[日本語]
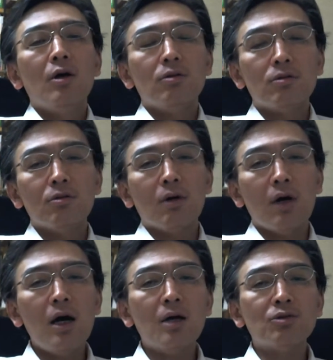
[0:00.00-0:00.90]
いうの
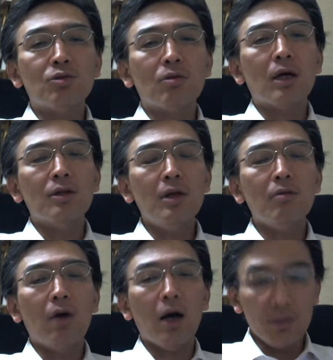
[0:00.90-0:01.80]
が直感
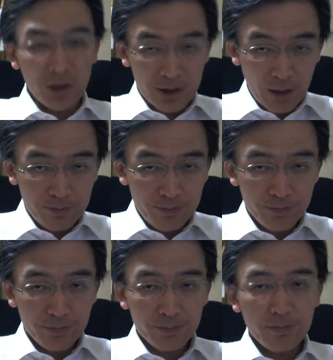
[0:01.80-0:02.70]
で分かりました。
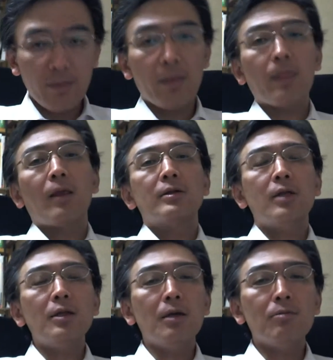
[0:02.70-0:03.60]

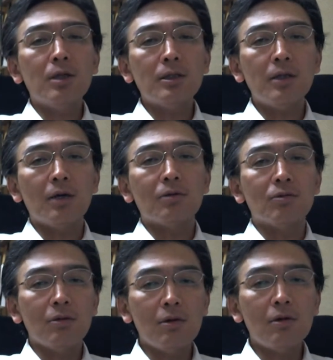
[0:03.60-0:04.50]
さて、皆さ
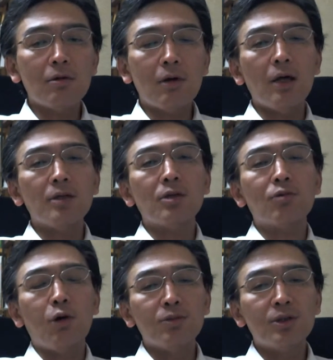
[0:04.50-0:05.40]
んの会社
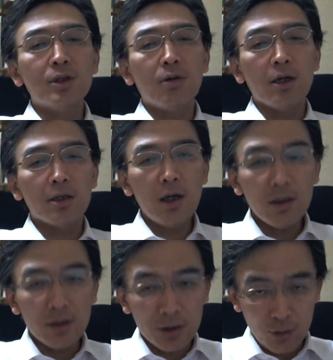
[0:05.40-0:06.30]
とかお店ではいか
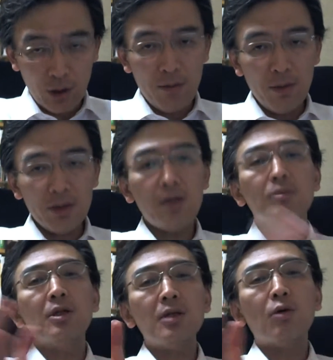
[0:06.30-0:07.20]
がでしょうかまた
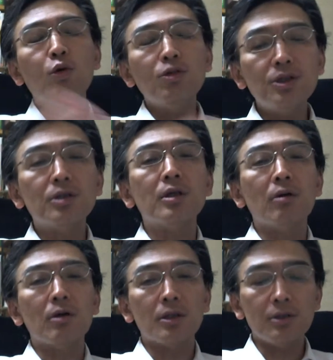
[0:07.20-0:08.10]
皆さん個人
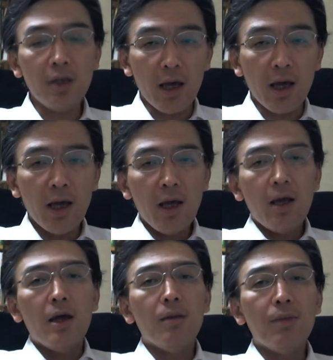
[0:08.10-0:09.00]
ではですね、
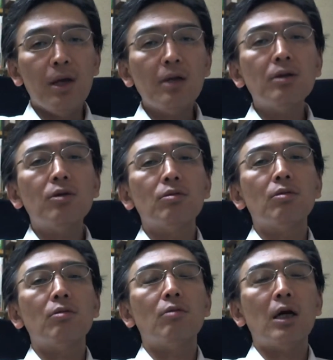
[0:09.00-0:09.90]
え勉
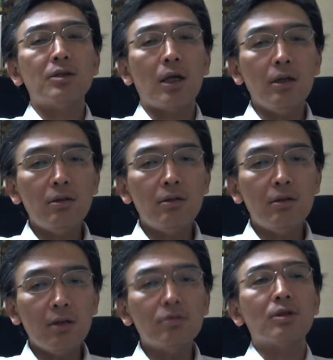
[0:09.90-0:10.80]
強はされ
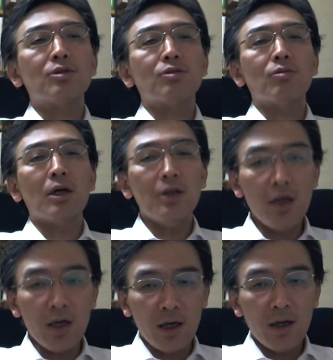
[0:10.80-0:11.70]
てるでしょうか
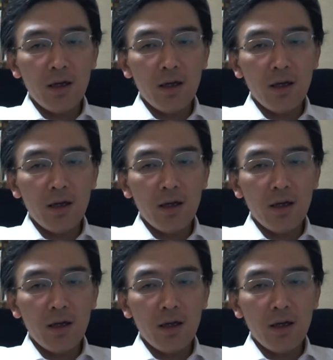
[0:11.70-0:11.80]
ね、